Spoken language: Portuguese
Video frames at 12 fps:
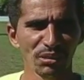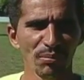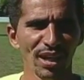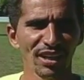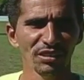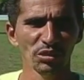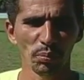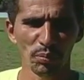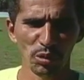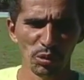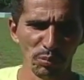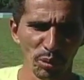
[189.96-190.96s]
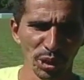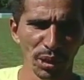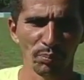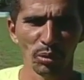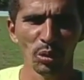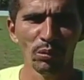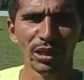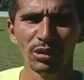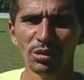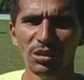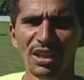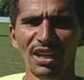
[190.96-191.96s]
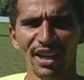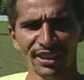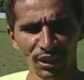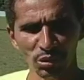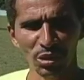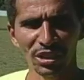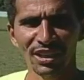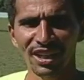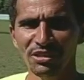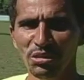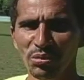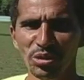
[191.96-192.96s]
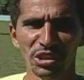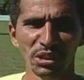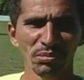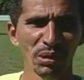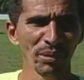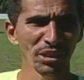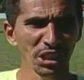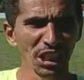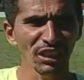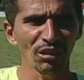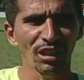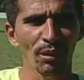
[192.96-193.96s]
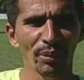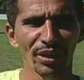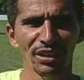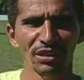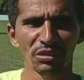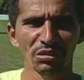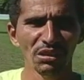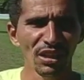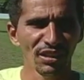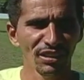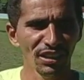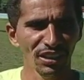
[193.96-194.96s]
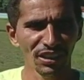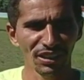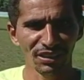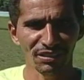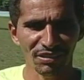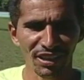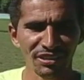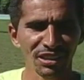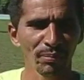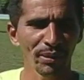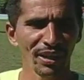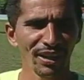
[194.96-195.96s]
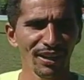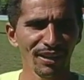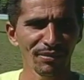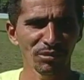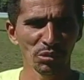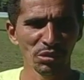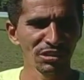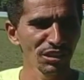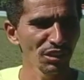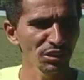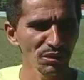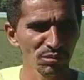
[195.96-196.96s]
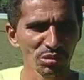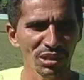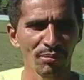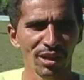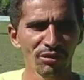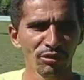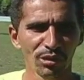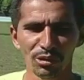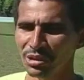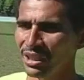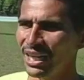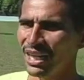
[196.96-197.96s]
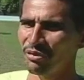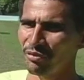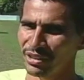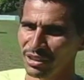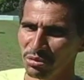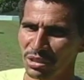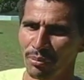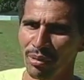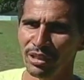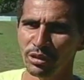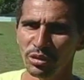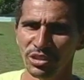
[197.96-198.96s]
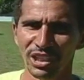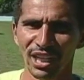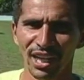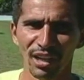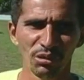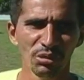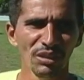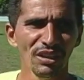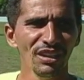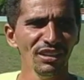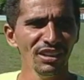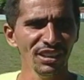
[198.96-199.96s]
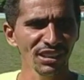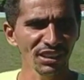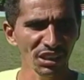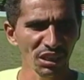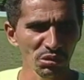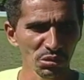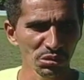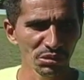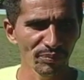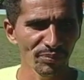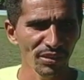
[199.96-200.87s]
mas o, poder público, as autoridades do município também tinham que olhar para isso. E quer dizer para todos que nós estamos num trabalho voluntário, fazendo um trabalho social e tentando